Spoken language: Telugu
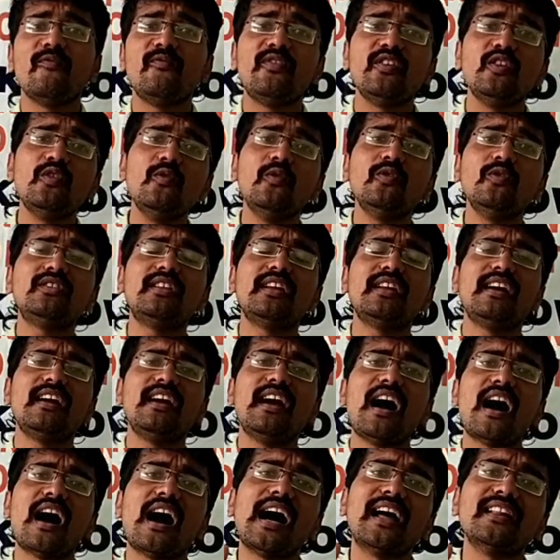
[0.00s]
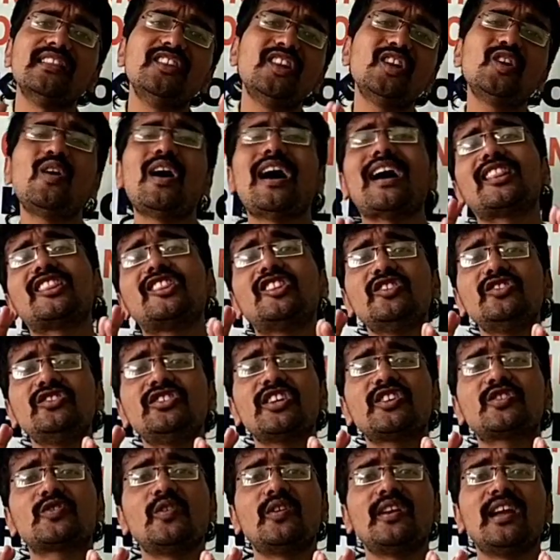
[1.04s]
వినూత్నంగా అందరూ అర్థం
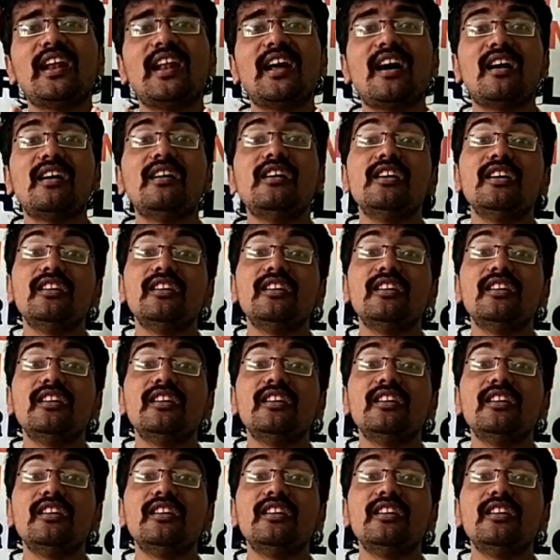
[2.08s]
చేసుకునేలా